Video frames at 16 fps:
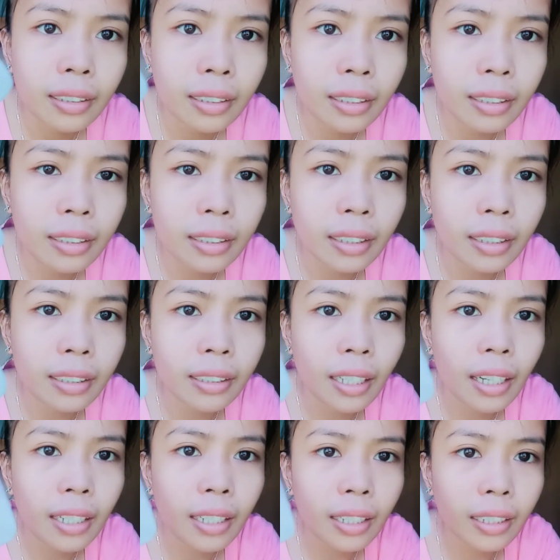Kasi
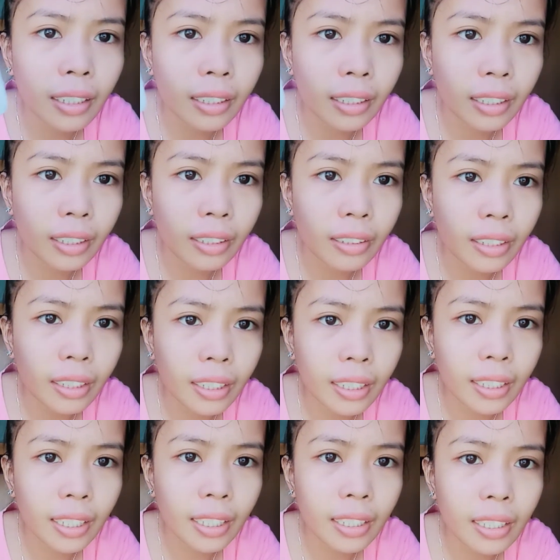sana nakik
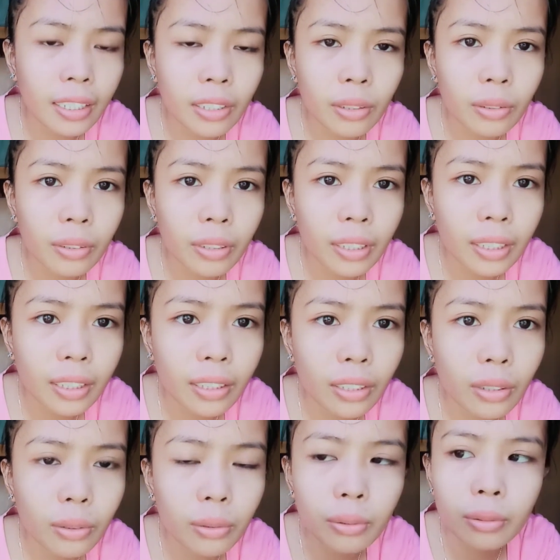nakikita nyo is
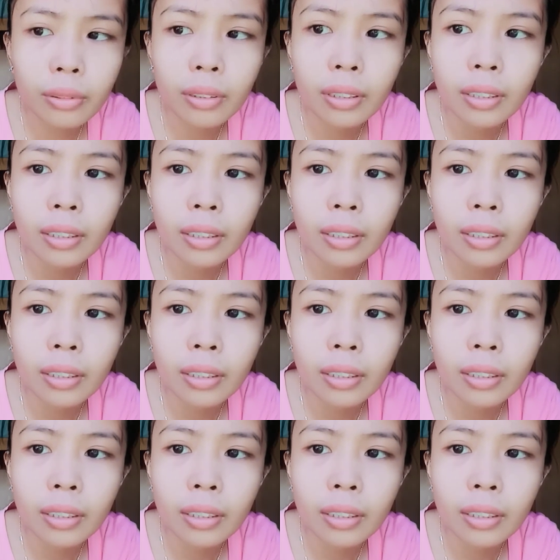yung,